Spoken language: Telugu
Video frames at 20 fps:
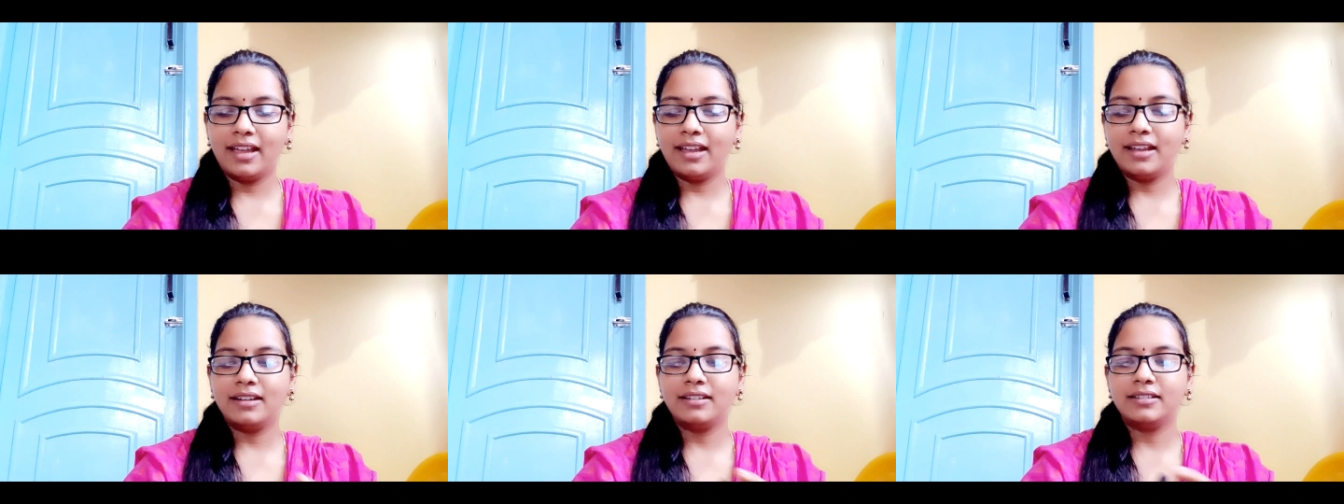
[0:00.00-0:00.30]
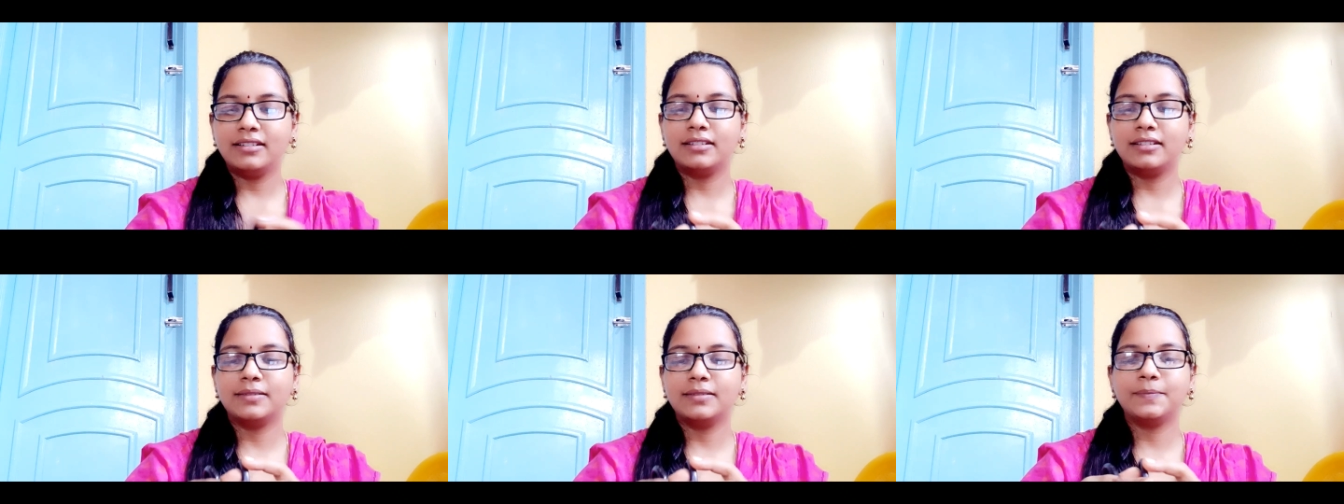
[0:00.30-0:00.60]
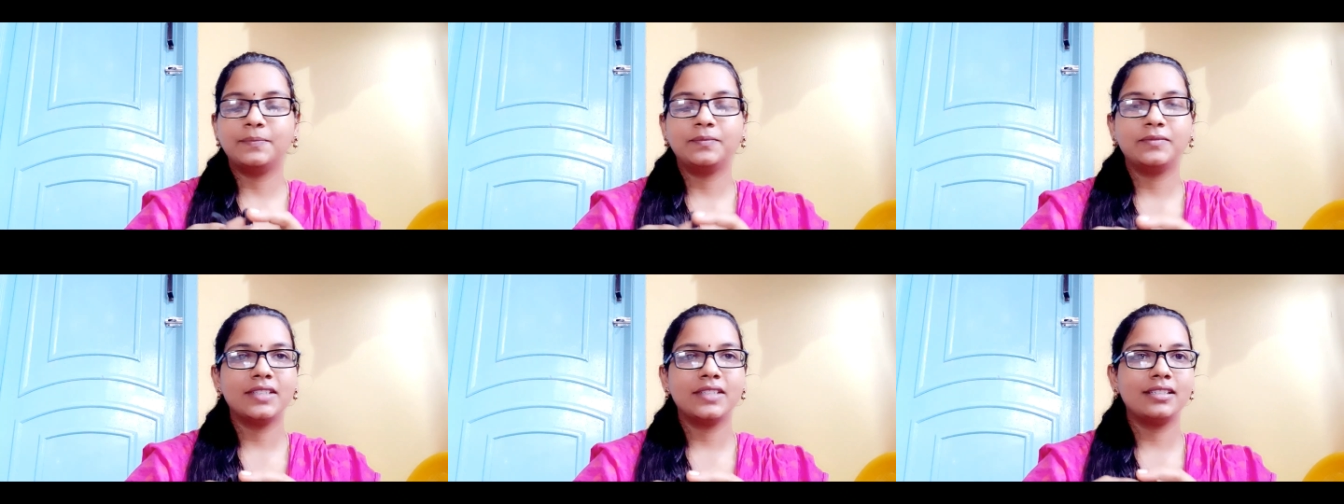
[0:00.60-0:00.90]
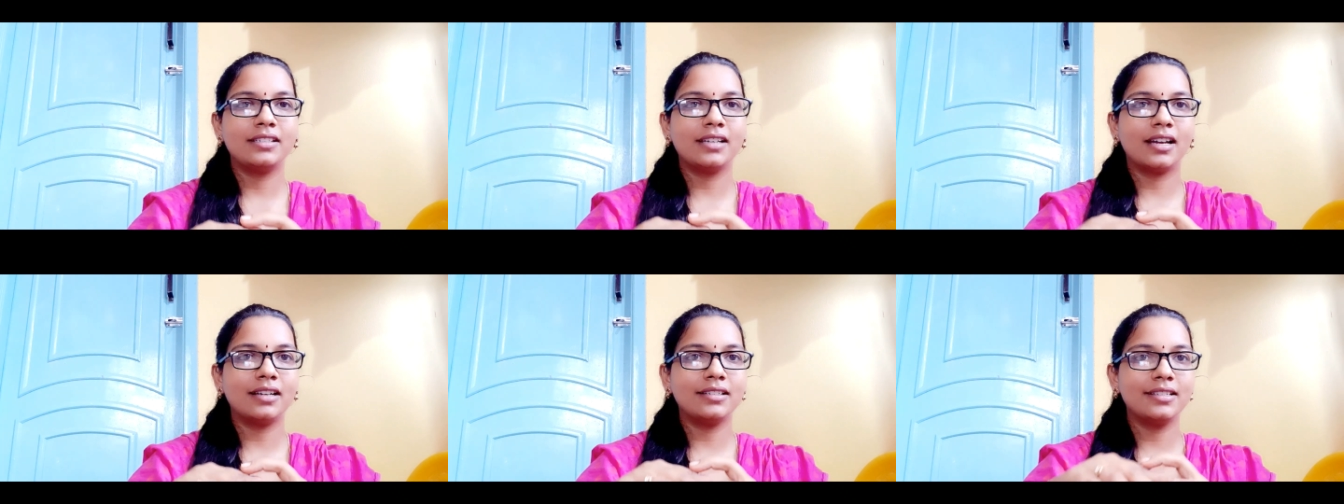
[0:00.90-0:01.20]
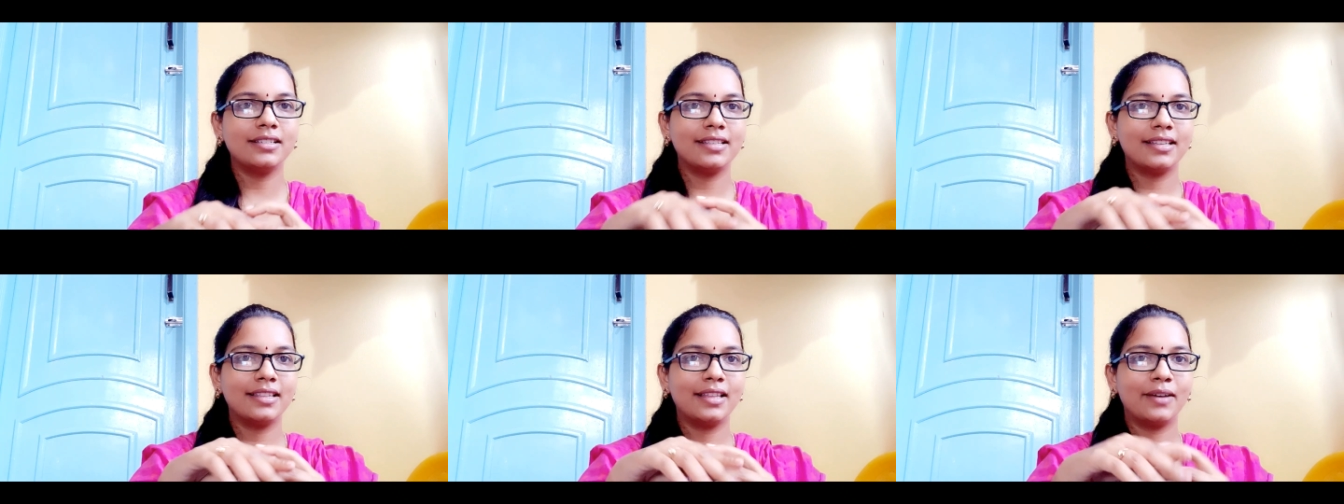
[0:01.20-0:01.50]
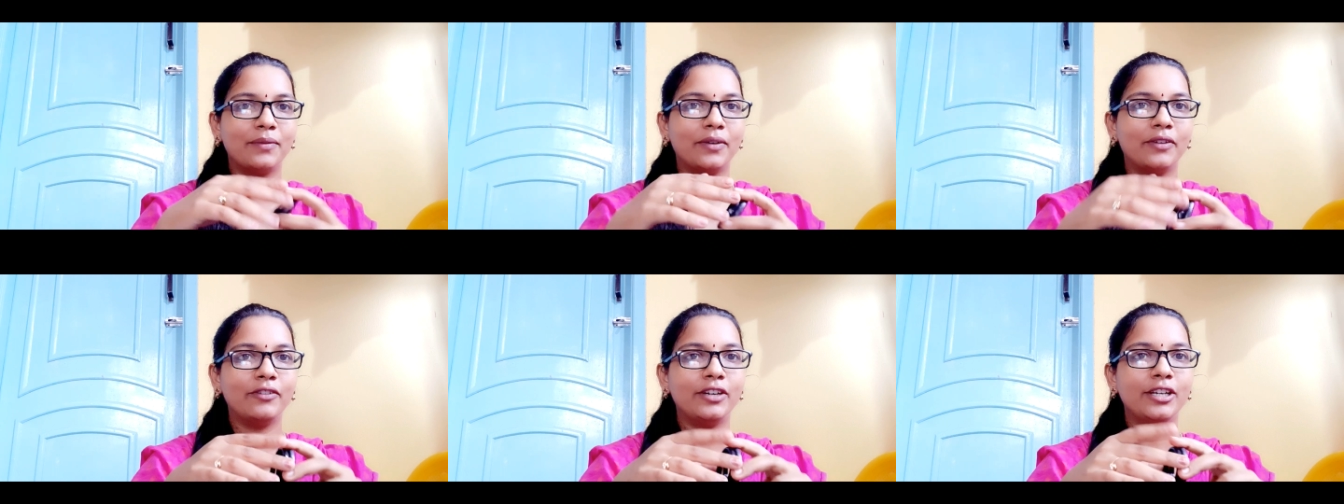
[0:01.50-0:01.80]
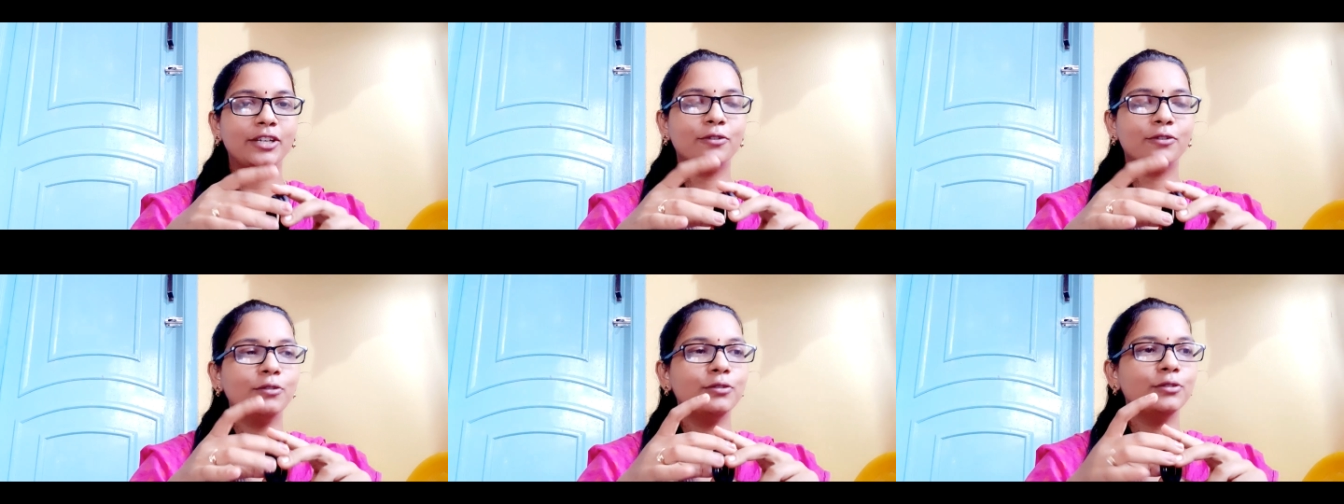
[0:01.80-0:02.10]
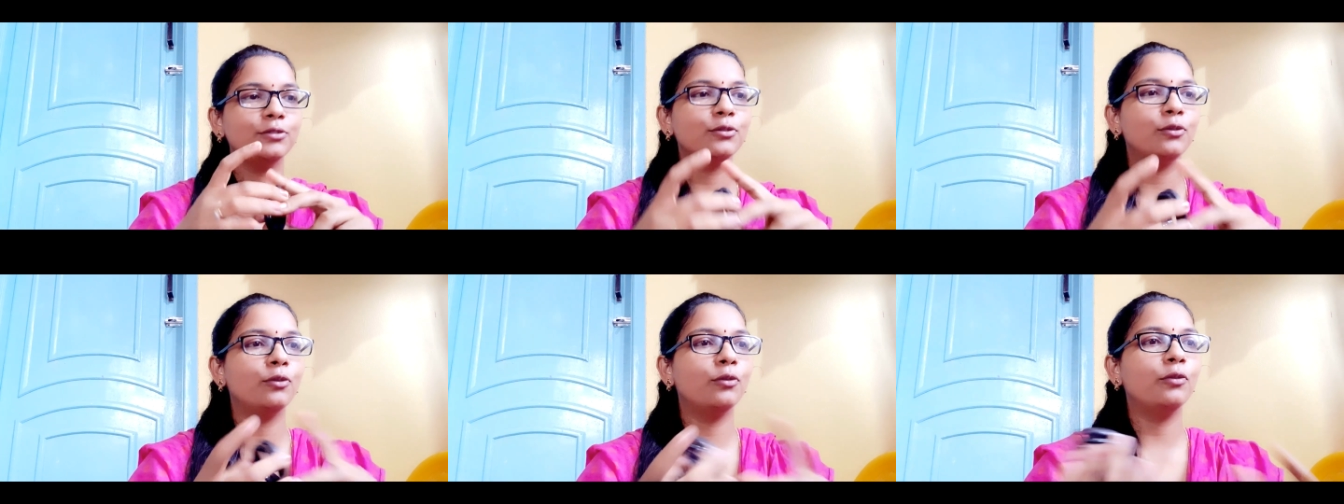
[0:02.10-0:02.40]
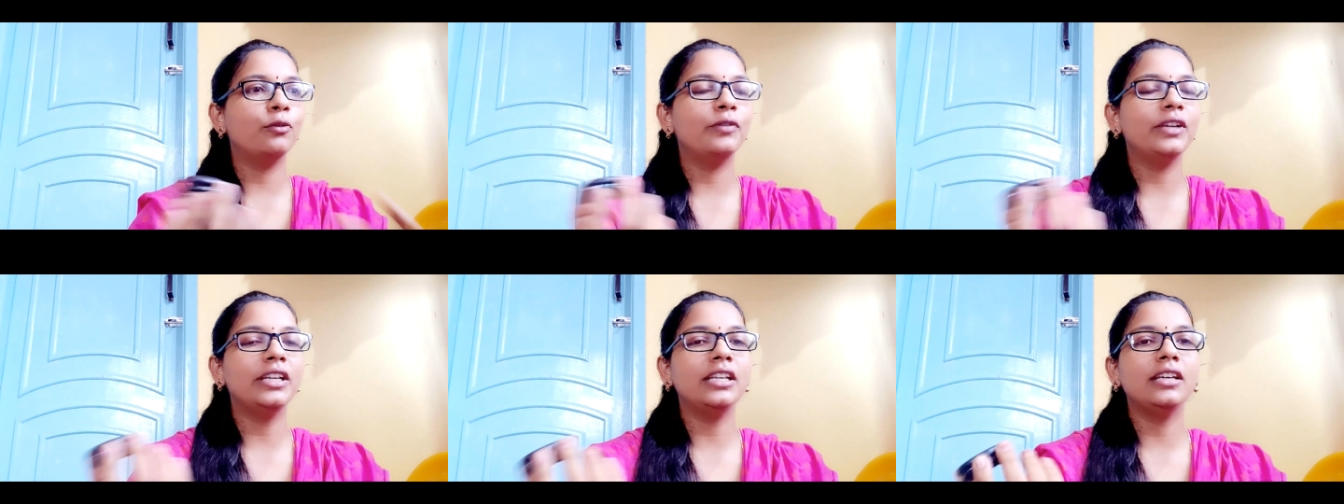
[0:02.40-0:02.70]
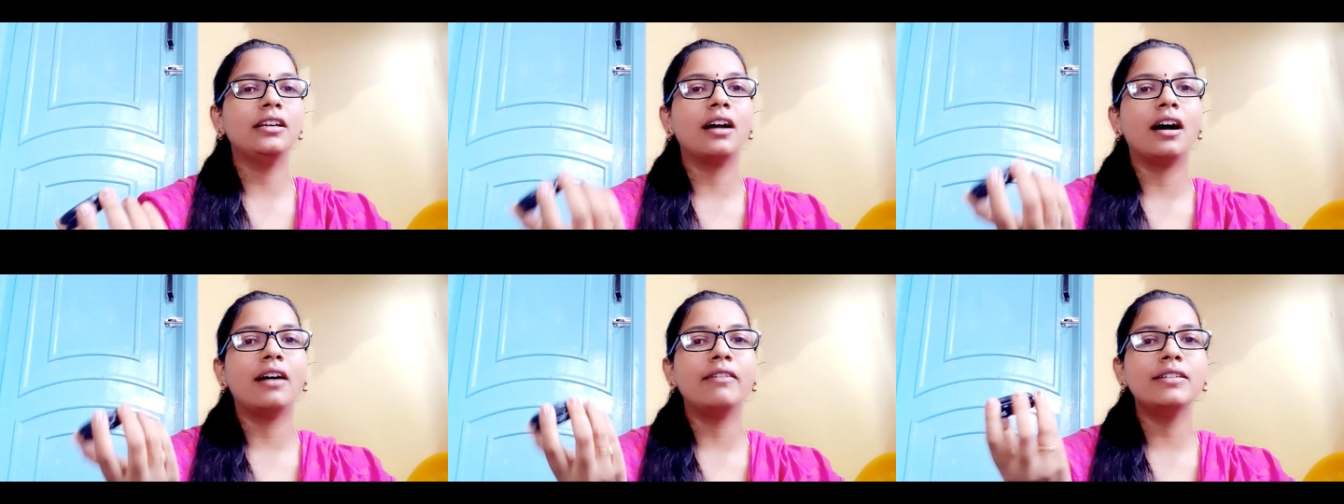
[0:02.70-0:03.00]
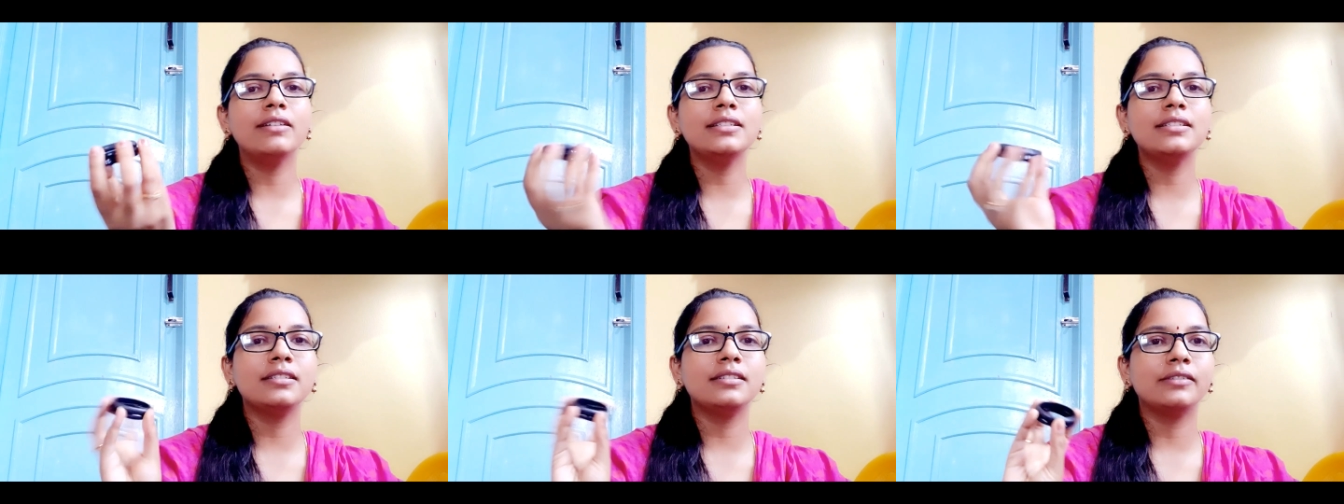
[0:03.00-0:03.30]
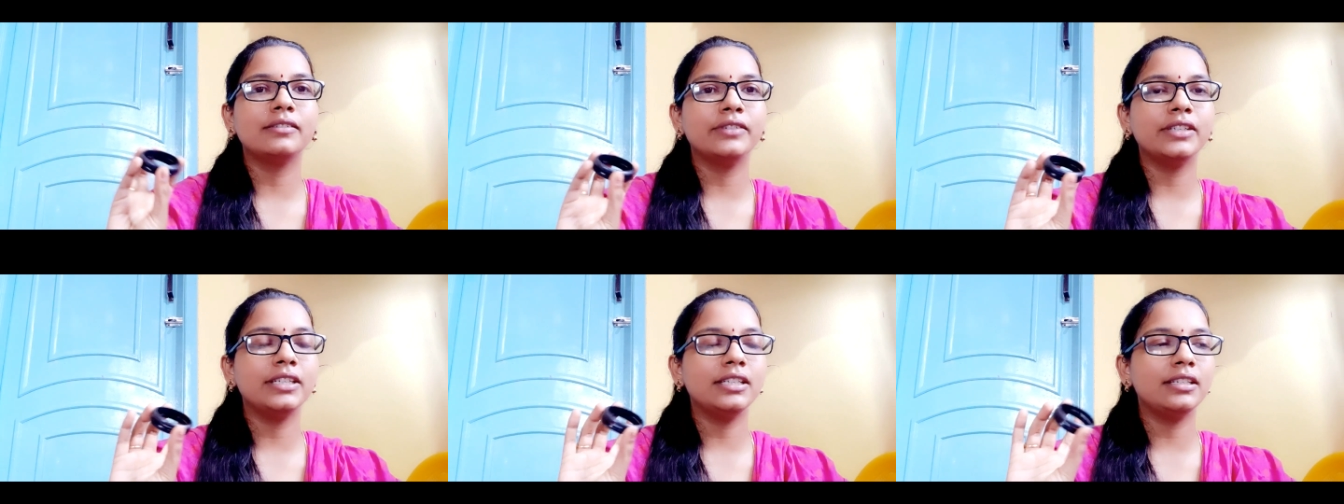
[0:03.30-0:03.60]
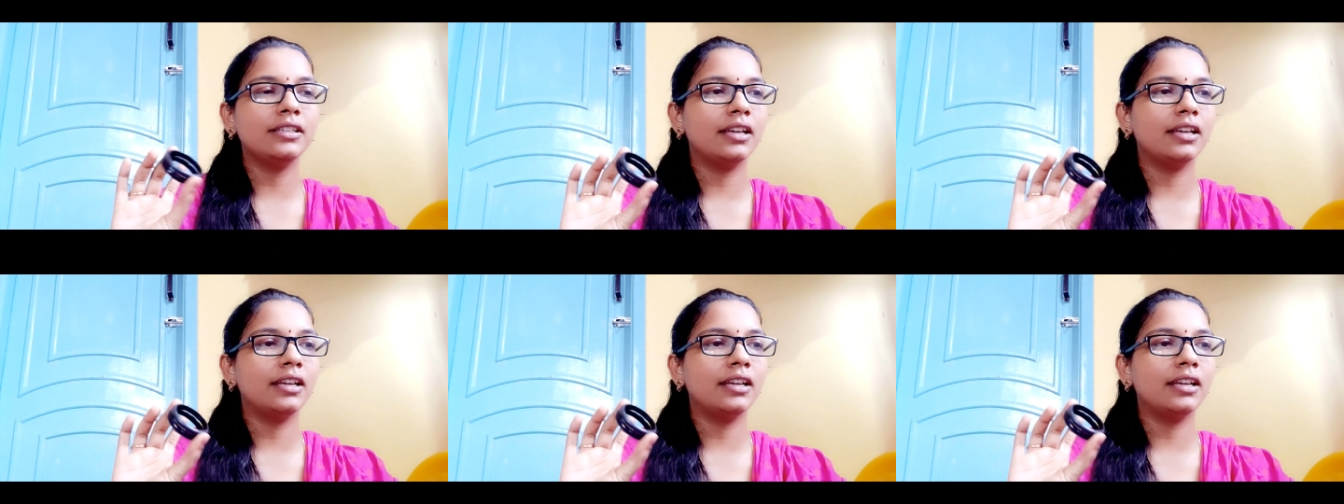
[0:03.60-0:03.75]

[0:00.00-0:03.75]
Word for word: అండ్ స్టార్ట్ um, చేసేద్దాం ఆ వీడియో సో వీటికి కావాల్సినవి